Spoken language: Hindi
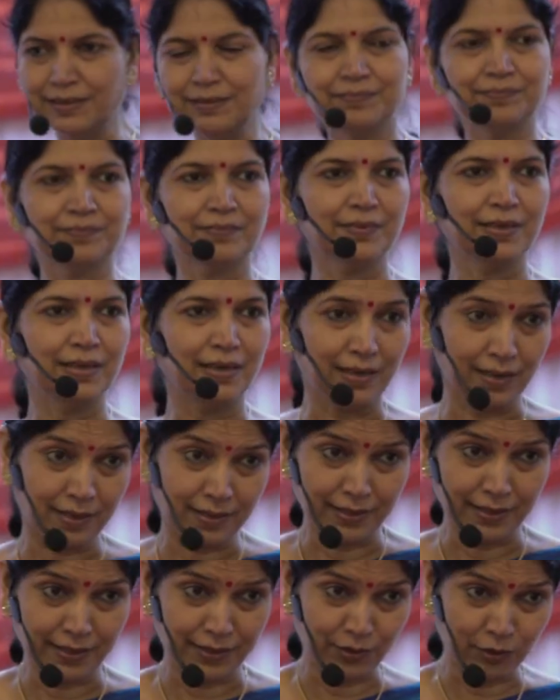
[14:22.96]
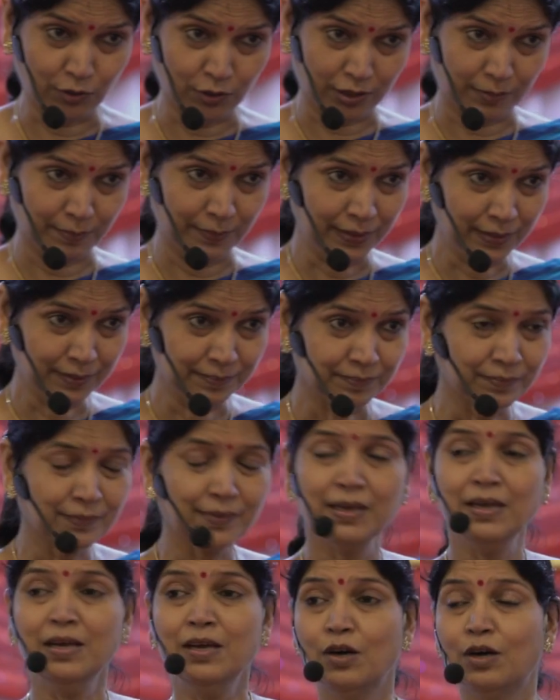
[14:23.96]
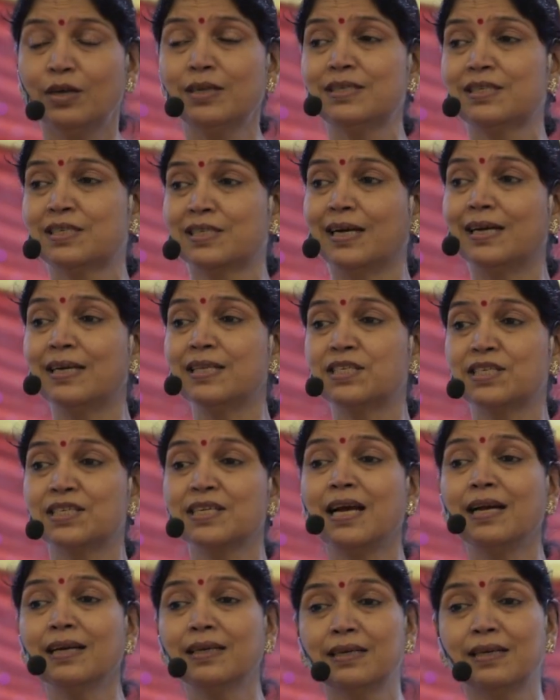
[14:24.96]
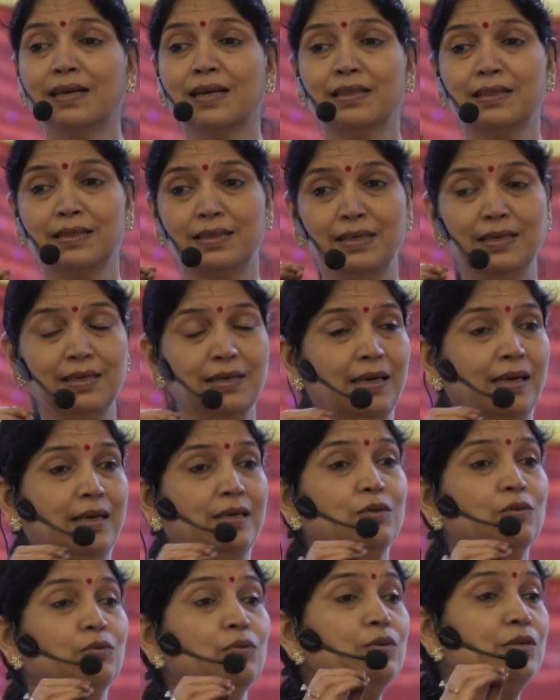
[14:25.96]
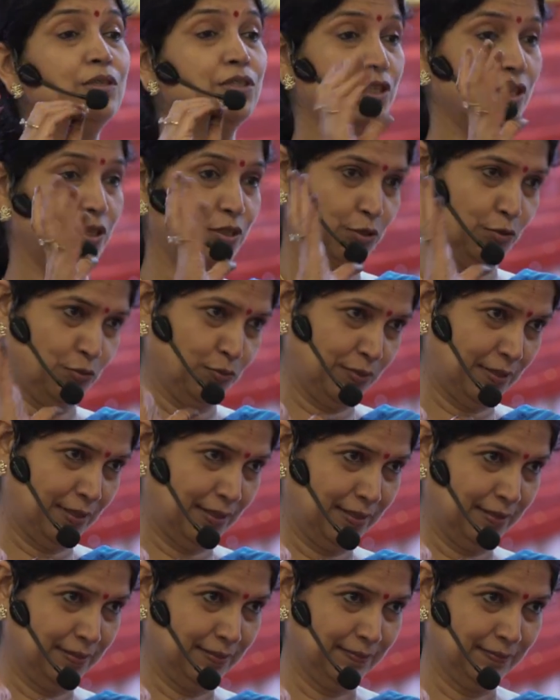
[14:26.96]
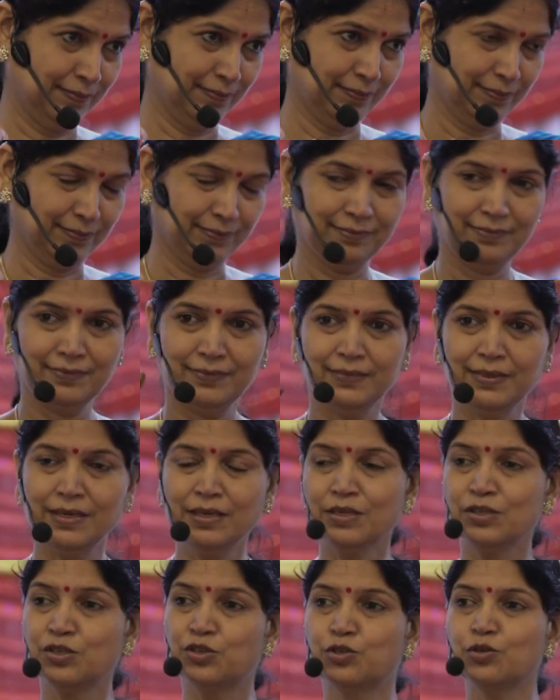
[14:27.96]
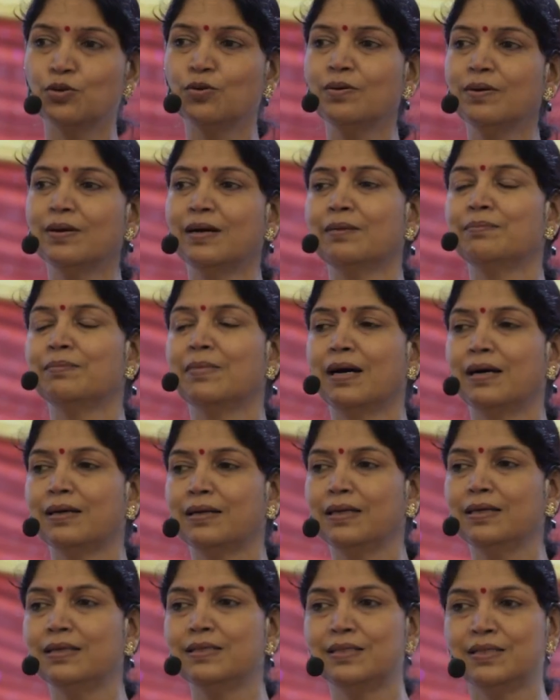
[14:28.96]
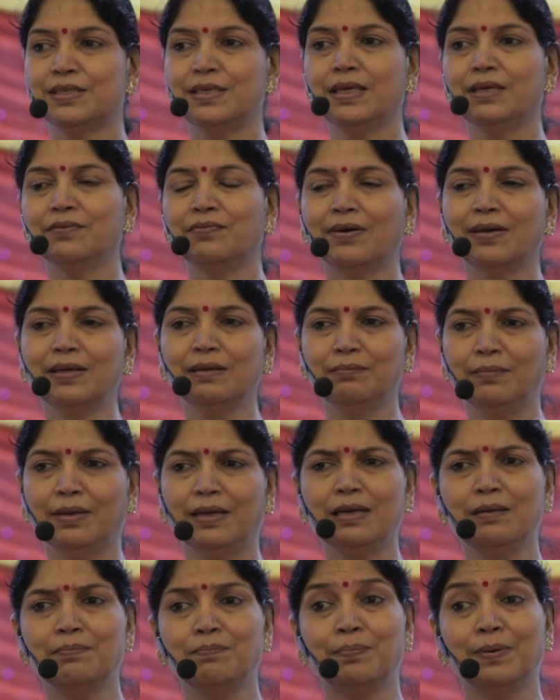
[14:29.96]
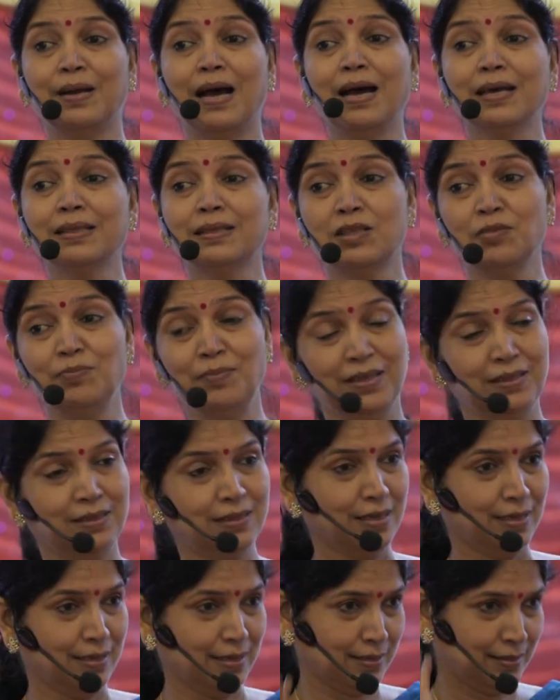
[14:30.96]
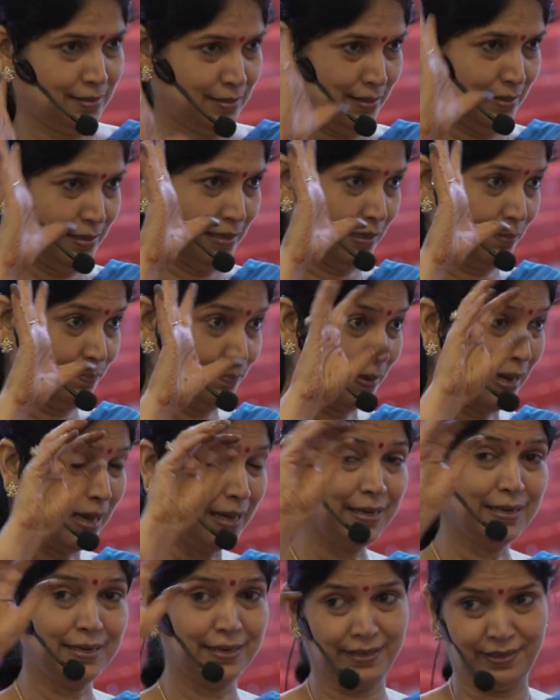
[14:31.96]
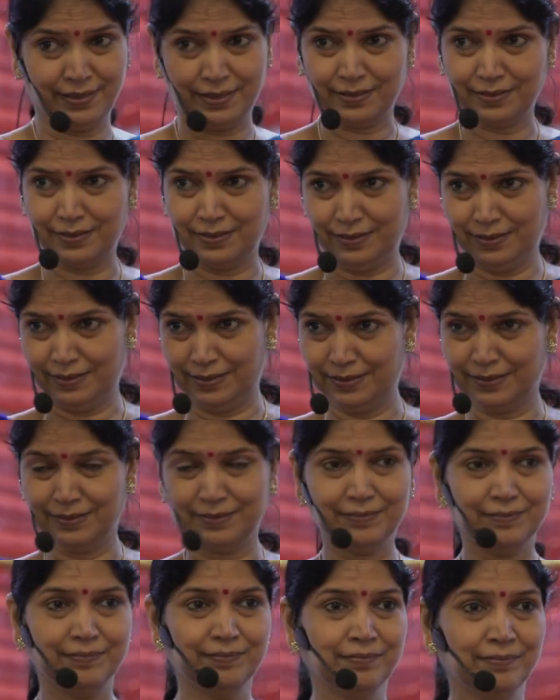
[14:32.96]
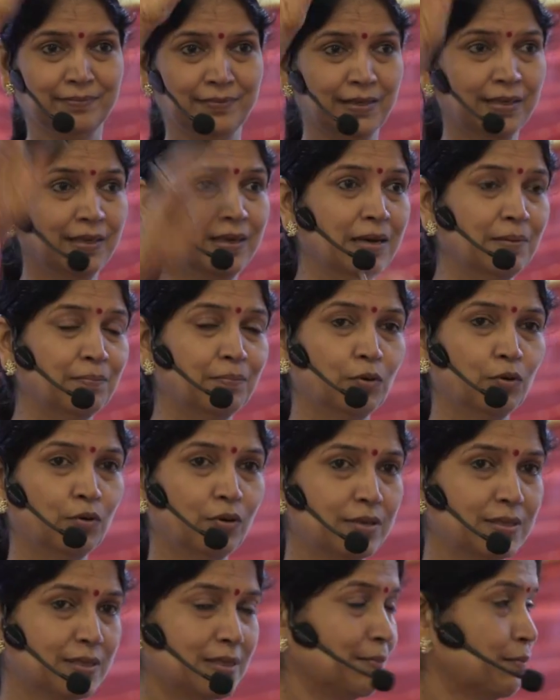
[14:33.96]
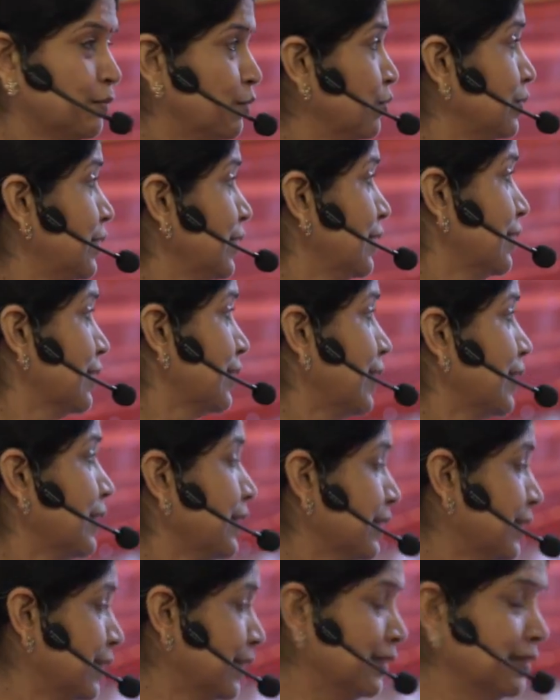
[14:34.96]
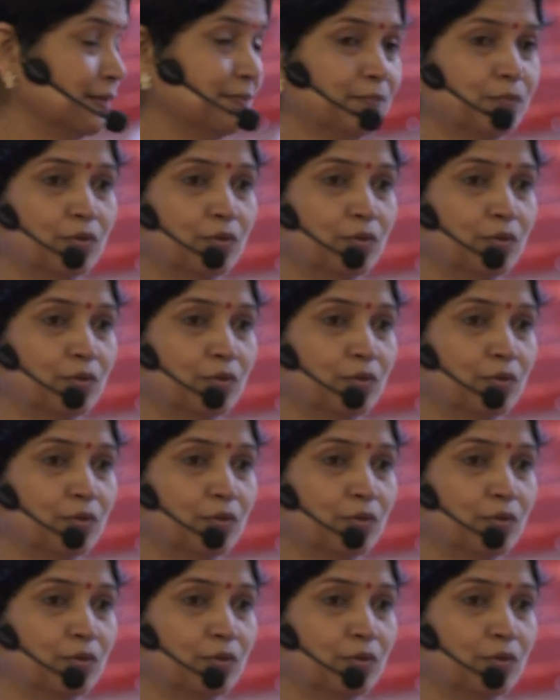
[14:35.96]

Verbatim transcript: हैं अगले दौर में और चर्चा करते हैं उन चीज़ों की जो हमारे जीवन में प्राथमिकता रखती है प्रायोरिटी रखती है बोर्ड सबको दिख रहा है क्या